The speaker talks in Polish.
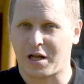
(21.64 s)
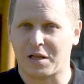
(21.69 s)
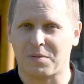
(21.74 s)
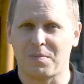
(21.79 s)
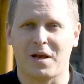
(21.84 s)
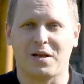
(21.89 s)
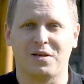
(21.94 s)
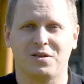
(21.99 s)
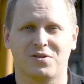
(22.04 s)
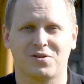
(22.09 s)

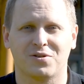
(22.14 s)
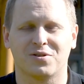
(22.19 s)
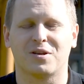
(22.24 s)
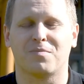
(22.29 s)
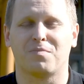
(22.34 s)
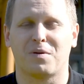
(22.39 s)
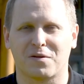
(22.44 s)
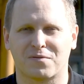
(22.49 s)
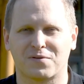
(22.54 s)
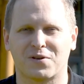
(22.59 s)
nadmienić,
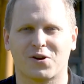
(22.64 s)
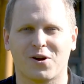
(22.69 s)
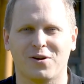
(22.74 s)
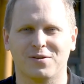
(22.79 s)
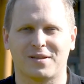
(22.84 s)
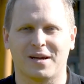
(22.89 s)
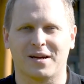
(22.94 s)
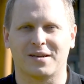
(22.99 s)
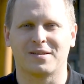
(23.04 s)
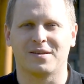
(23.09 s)
że pierwszy
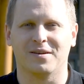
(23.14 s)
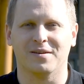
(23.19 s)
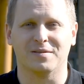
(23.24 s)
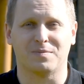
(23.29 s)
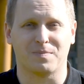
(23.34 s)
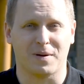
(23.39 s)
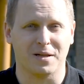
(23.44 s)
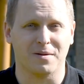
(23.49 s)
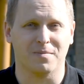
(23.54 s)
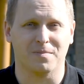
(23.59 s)
kontakt
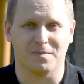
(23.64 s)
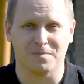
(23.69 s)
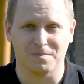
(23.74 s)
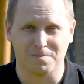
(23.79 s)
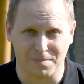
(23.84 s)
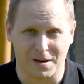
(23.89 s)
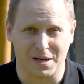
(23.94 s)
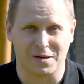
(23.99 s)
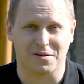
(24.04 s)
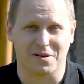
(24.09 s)
z panem
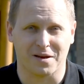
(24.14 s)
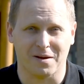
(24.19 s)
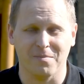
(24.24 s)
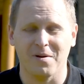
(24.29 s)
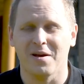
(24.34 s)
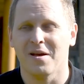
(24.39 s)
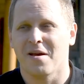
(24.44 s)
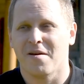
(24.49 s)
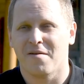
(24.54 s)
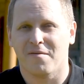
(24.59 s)

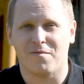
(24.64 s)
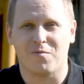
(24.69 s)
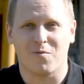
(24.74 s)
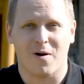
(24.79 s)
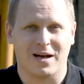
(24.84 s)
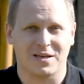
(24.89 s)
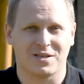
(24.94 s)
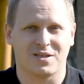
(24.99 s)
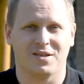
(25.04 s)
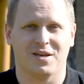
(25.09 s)
Bartkiem
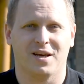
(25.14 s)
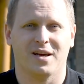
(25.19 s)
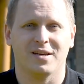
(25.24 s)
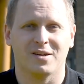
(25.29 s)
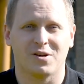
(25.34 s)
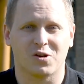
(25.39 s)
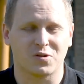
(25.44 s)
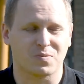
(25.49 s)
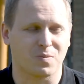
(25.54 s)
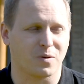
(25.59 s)
właśnie
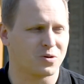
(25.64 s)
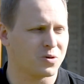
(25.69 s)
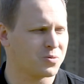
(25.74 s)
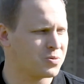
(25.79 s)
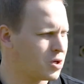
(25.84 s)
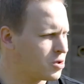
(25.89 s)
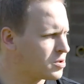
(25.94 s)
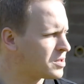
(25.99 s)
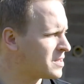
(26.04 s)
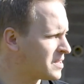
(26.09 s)
rozpoczął
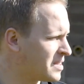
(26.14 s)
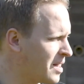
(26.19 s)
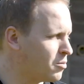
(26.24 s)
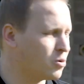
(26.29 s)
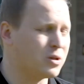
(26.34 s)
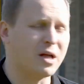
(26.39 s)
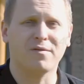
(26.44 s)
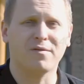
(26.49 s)
się od systemu